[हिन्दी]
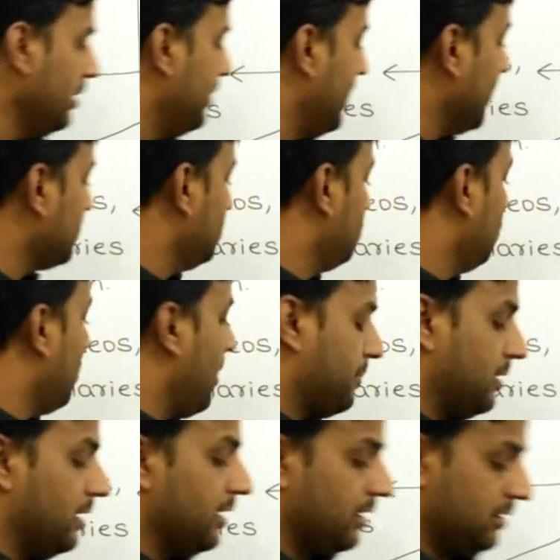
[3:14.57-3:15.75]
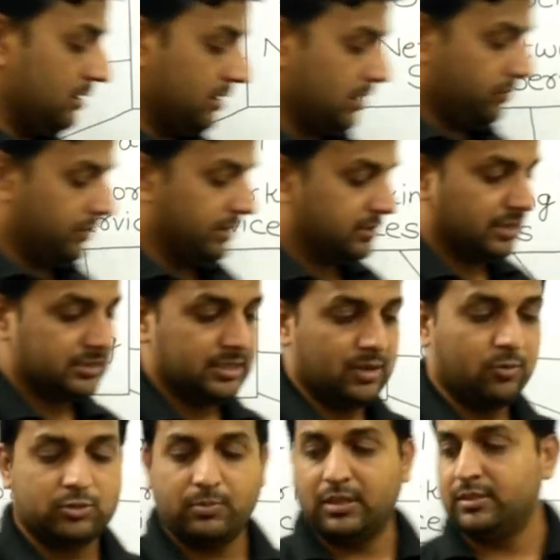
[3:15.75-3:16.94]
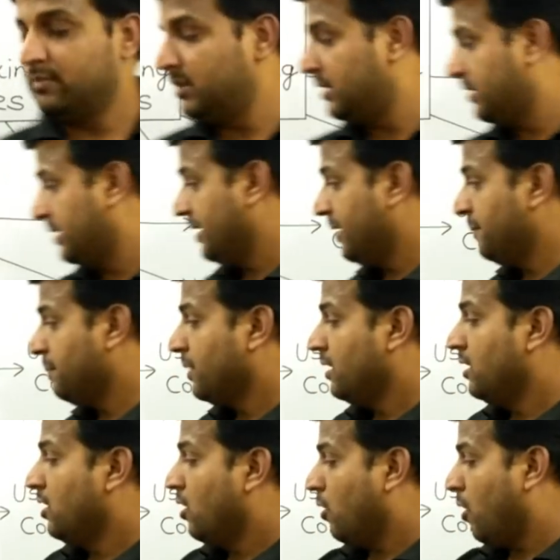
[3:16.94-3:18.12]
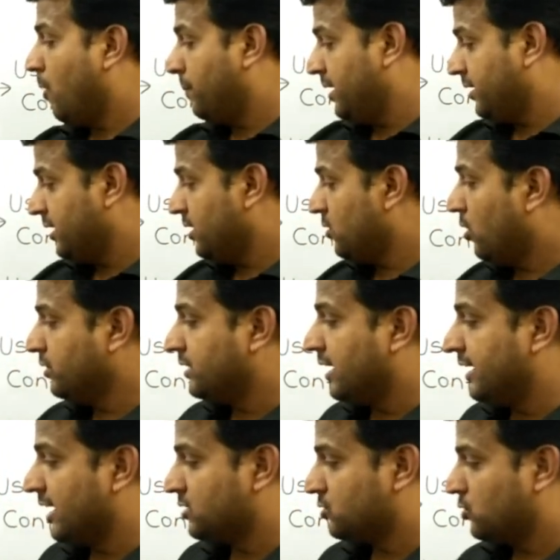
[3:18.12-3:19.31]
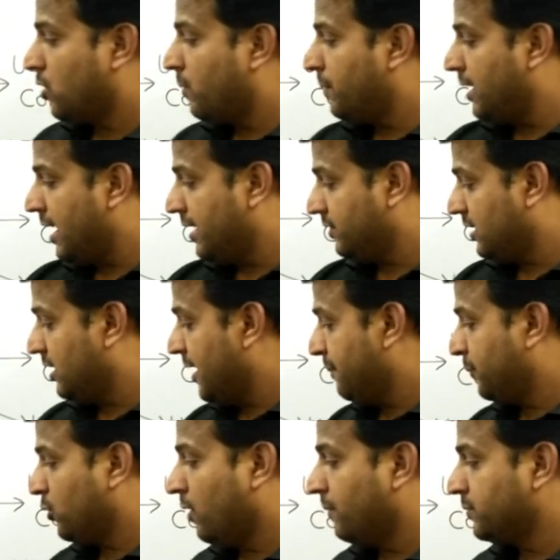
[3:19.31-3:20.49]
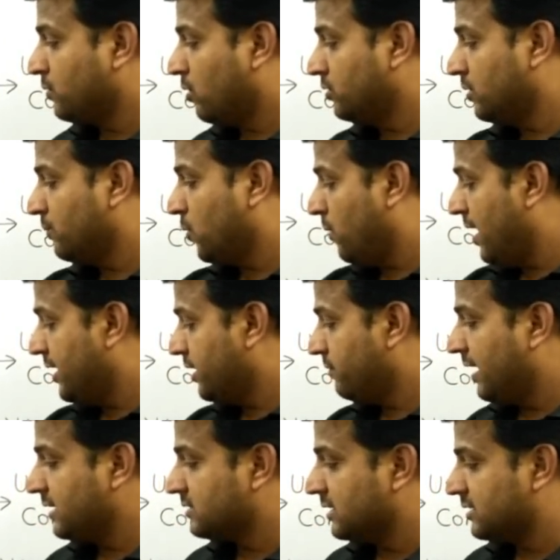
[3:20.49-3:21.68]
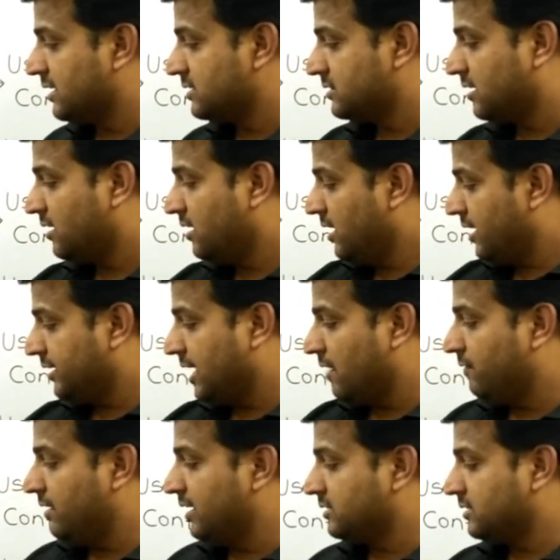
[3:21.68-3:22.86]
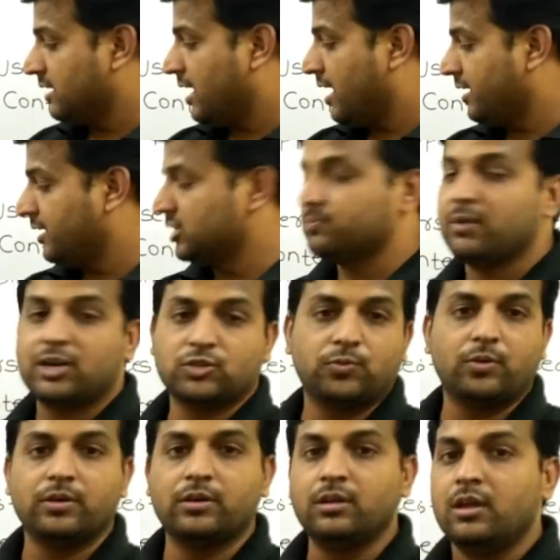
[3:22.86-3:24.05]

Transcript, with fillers: नेक्स्ट जो आपका फीचर्स है उसमें इसमें है operating on the desktop and the laptops on the mobile device such as the tablets and smartphone.